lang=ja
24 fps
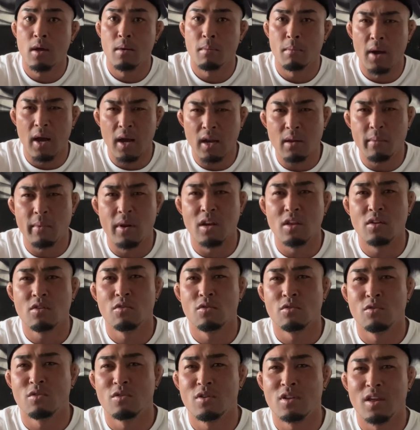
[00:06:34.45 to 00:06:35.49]
まあアニメに
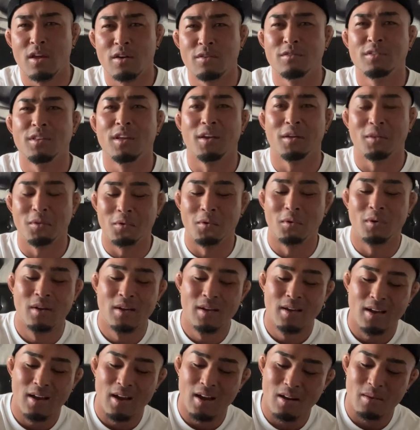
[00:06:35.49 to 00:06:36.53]
集中してるんだけど、
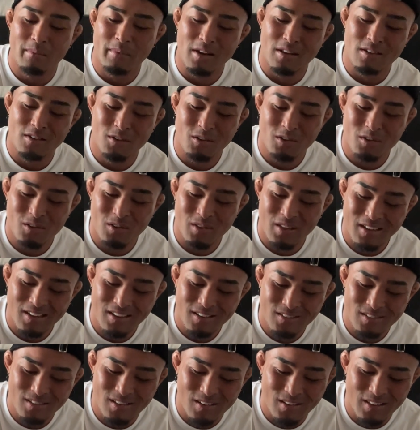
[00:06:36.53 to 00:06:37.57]
アニメに集中でき
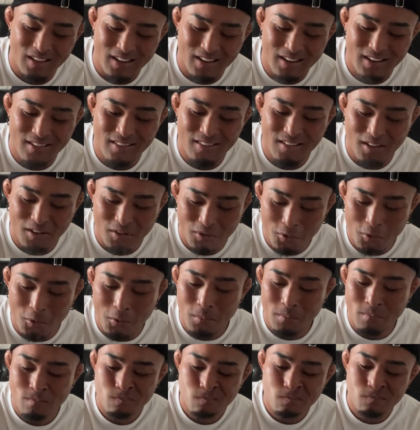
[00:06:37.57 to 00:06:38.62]
るっていうだけなんだけど、
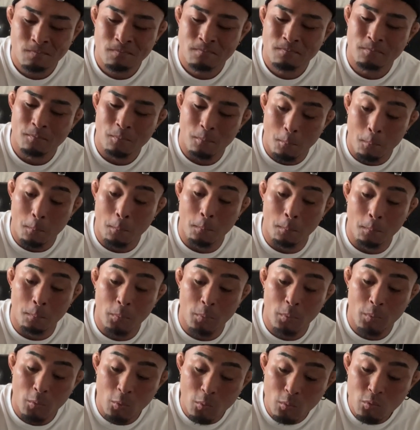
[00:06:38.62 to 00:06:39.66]
う
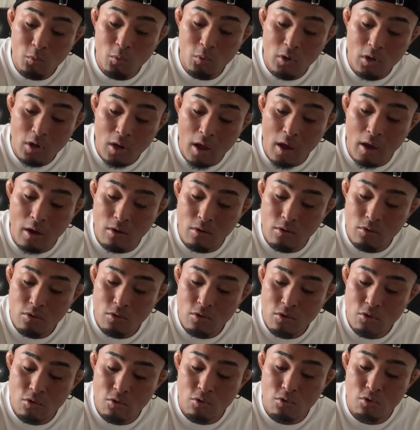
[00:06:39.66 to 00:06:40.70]
ん、本当にね、
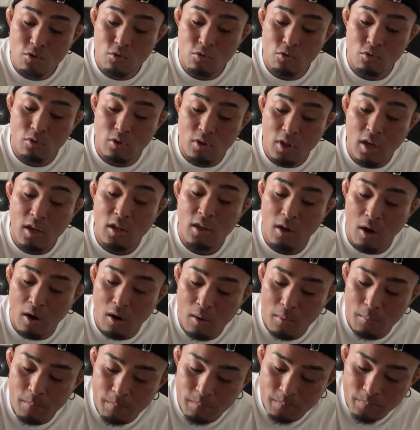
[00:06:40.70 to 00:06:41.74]
集中できた。
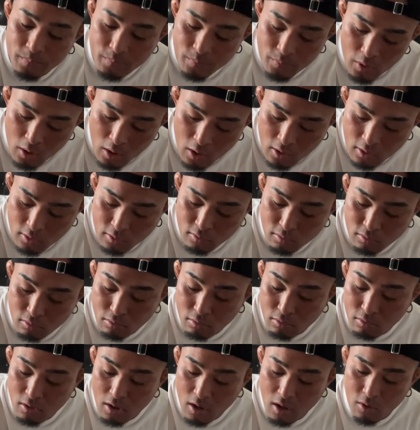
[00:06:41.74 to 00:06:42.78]

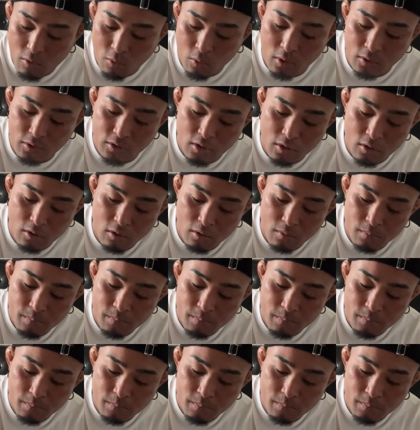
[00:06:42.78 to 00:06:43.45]
すげえ良かったの。